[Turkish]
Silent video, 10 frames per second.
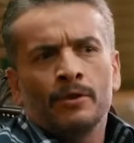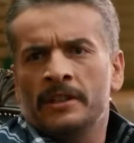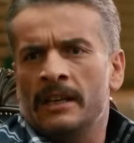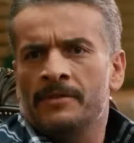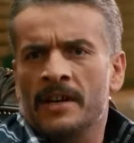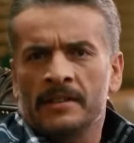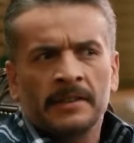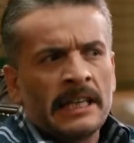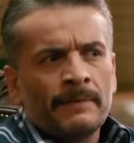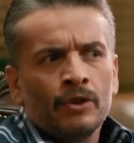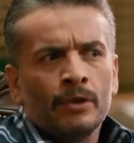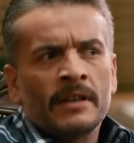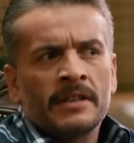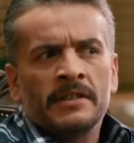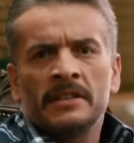bu muhterem zaten telefon
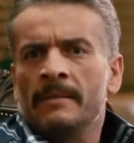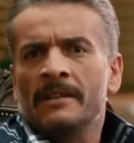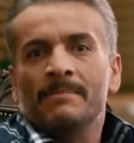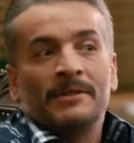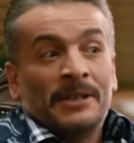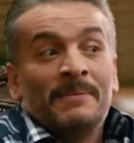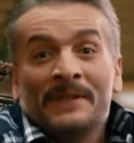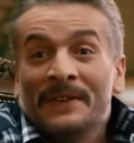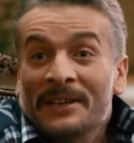numarasıdır ne bileyim bir ismini